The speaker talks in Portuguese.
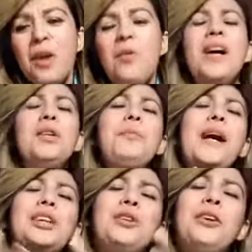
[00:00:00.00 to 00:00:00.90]
Quando,
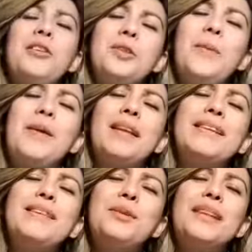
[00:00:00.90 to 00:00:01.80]
pastor, eu espero há
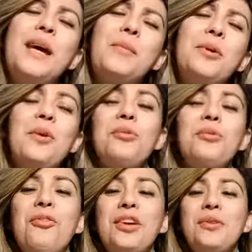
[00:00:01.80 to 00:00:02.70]
tanto tempo e eu não
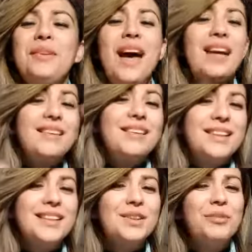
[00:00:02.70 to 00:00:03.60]
tô vendo nada
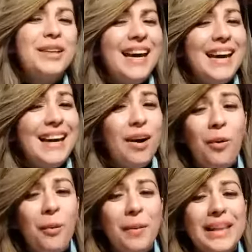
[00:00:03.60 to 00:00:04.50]
disso. Mulher,
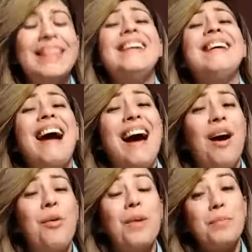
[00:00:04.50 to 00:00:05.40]
homem, tem
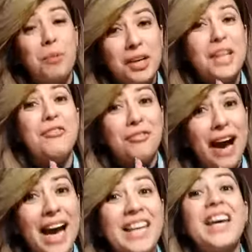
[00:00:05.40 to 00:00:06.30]
calma, porque
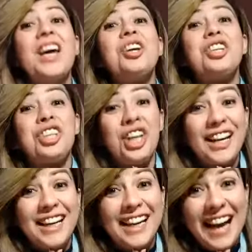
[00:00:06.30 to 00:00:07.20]
vai
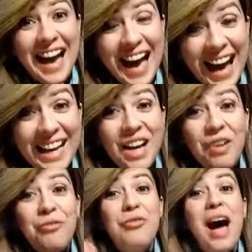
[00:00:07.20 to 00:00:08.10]
chegar chegar,
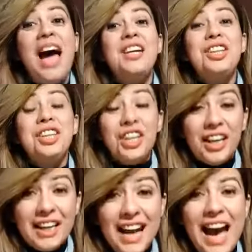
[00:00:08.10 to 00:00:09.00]
vai
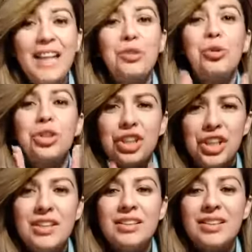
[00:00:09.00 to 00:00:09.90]
chegar
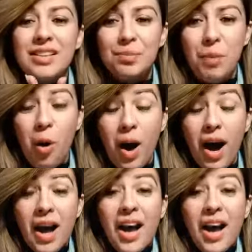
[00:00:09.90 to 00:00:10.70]
notícias boas,